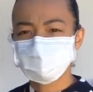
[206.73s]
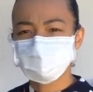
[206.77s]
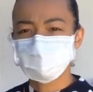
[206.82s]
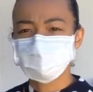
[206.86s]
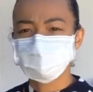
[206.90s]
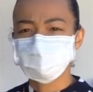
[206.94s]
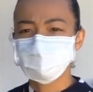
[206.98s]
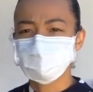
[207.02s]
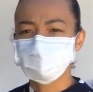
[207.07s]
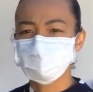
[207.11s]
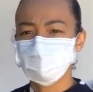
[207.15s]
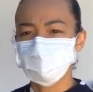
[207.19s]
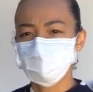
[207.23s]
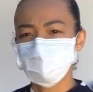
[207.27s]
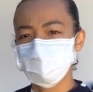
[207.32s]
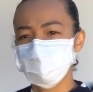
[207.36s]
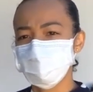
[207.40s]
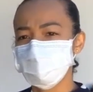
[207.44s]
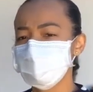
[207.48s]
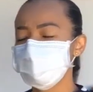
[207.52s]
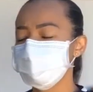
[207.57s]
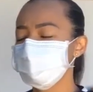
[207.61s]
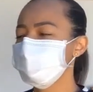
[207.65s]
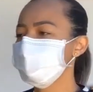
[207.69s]
exame
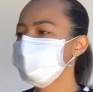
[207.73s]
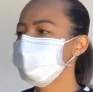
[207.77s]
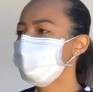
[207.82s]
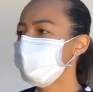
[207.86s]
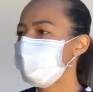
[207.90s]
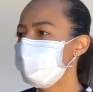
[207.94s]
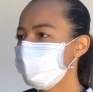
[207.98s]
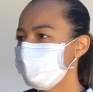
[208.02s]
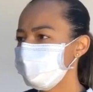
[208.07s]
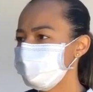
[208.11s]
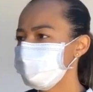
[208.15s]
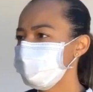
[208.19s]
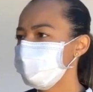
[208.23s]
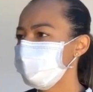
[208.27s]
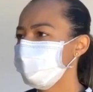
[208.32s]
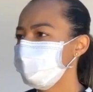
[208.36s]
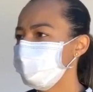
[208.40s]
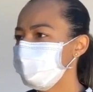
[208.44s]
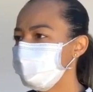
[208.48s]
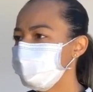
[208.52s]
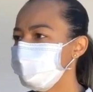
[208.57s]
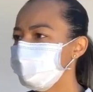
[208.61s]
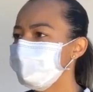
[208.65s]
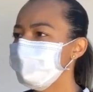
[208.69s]
clínico que pode
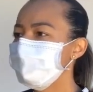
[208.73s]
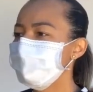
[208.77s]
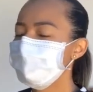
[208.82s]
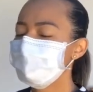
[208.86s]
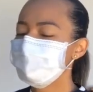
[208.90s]
aí